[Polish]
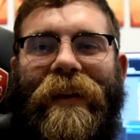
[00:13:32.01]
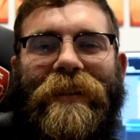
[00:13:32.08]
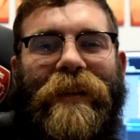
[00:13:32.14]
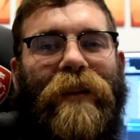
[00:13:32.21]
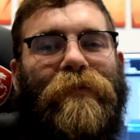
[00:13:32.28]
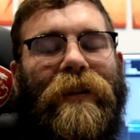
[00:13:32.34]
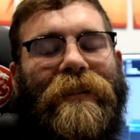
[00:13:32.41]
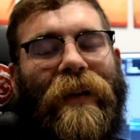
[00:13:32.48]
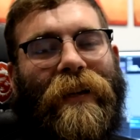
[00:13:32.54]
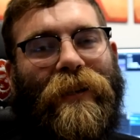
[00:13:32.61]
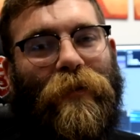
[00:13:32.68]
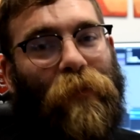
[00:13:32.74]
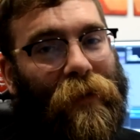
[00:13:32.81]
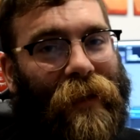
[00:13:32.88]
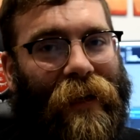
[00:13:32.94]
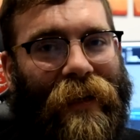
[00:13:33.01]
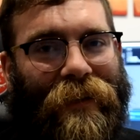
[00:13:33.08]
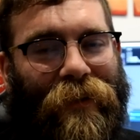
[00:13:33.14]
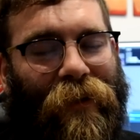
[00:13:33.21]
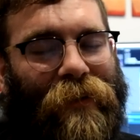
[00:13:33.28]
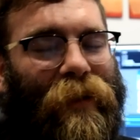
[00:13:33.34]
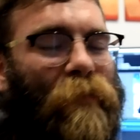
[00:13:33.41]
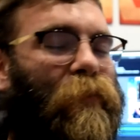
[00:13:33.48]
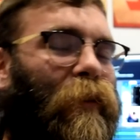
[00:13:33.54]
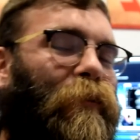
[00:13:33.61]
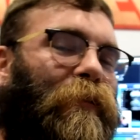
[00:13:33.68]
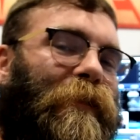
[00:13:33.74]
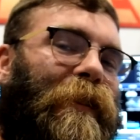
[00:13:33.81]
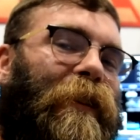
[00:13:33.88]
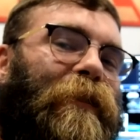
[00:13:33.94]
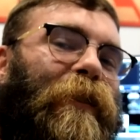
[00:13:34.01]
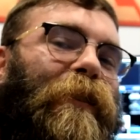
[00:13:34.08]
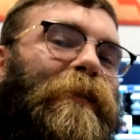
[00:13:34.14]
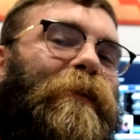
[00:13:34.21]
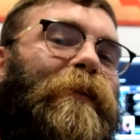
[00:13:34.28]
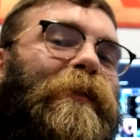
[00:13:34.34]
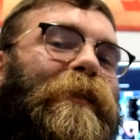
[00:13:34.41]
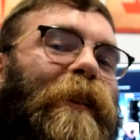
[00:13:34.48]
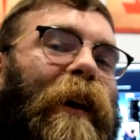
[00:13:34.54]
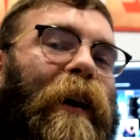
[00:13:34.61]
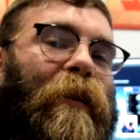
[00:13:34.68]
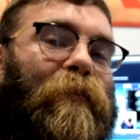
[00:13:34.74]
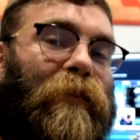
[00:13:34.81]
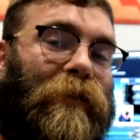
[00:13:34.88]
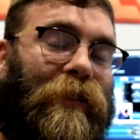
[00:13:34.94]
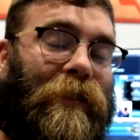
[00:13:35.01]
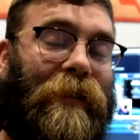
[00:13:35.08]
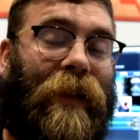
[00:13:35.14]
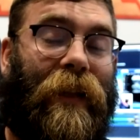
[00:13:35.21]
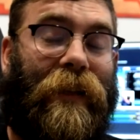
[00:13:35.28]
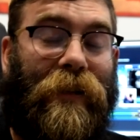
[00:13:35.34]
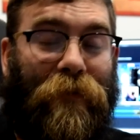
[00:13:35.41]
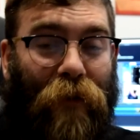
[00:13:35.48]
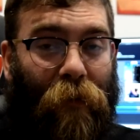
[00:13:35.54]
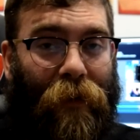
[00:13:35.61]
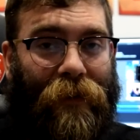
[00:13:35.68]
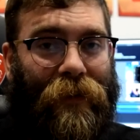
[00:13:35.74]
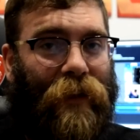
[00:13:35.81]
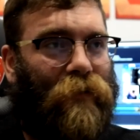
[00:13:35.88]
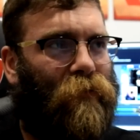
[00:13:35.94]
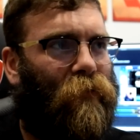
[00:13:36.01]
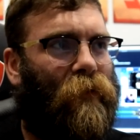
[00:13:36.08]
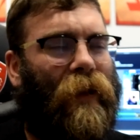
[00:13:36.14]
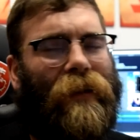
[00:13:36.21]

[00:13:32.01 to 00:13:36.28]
Jeżeli macie jakieś pytania co do tej produkcji, no to oczywiście możecie zadać je w komentarzu.